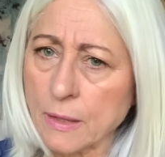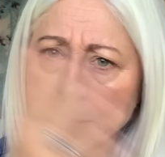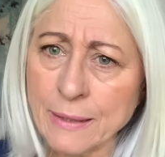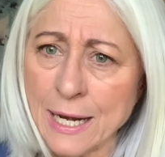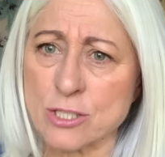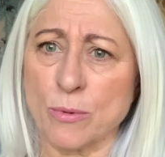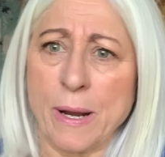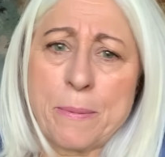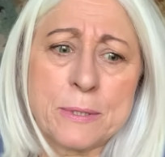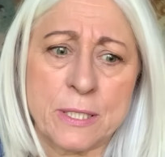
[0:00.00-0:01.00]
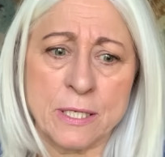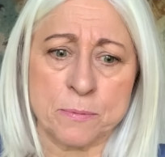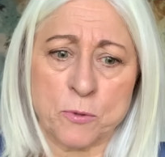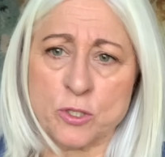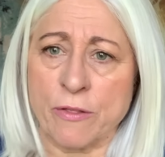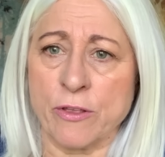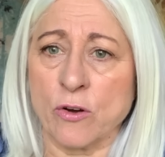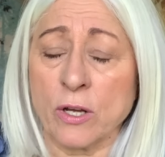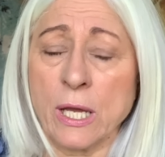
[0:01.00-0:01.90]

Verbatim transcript: de la sobreexposición,